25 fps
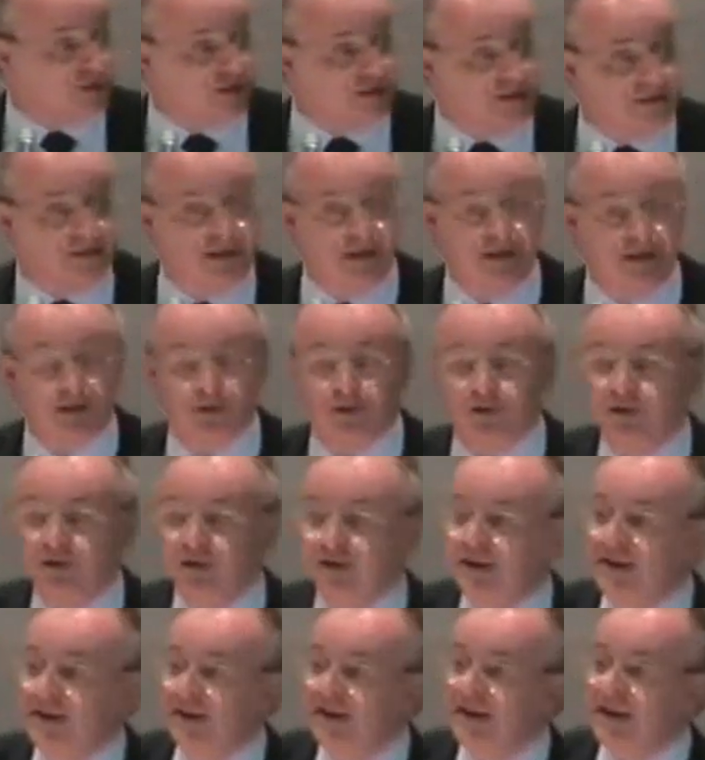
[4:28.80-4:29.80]
questo
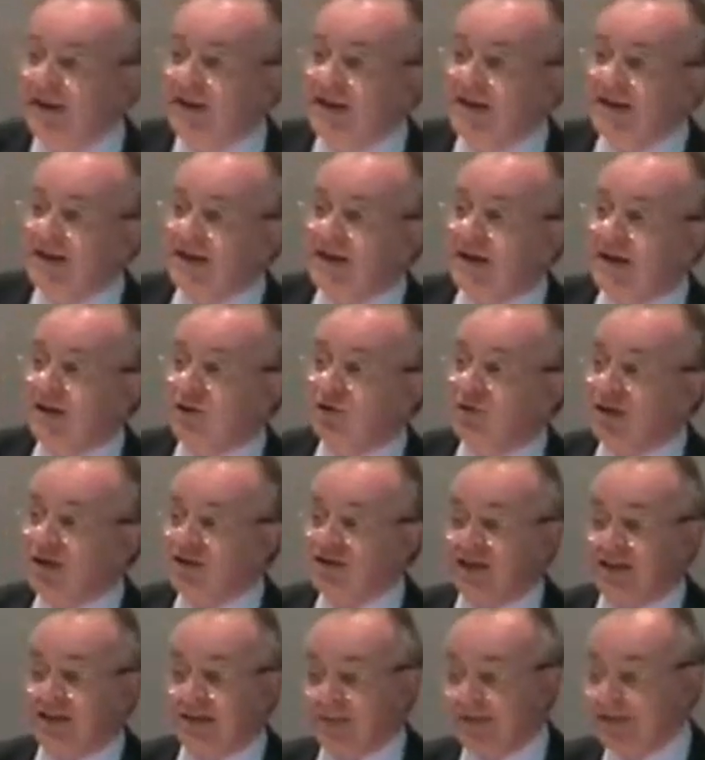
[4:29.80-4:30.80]
accertamento. E
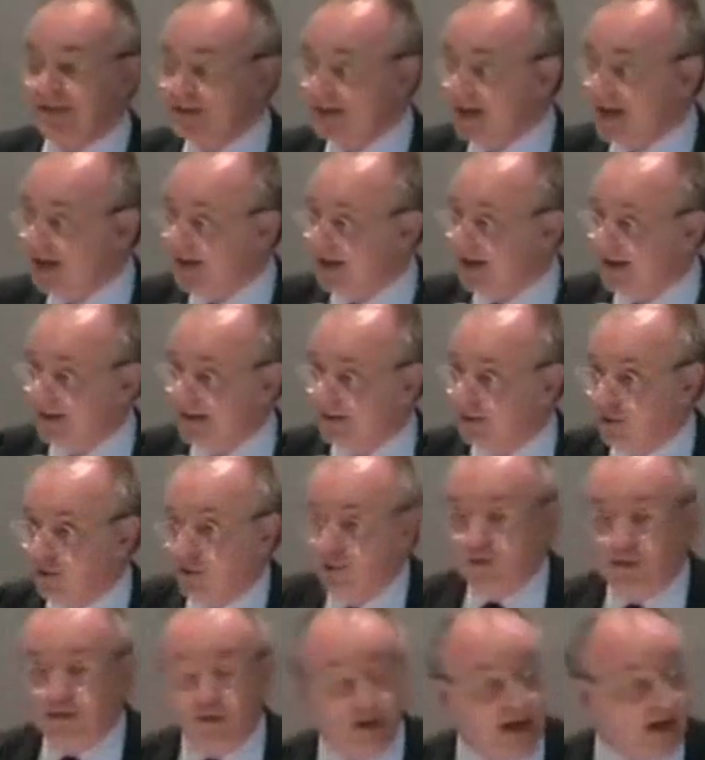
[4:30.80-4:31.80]
allora c'è da pensare
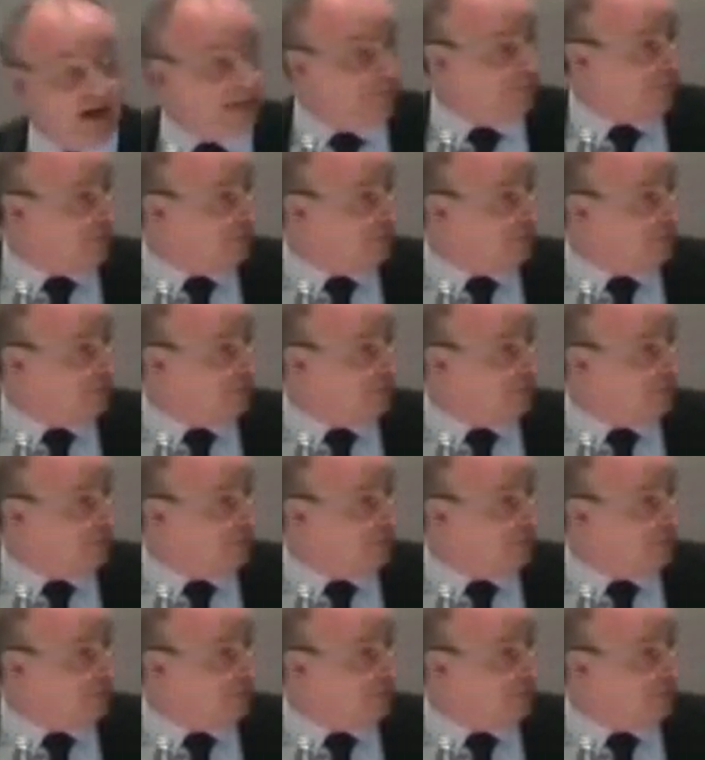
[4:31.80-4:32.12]
o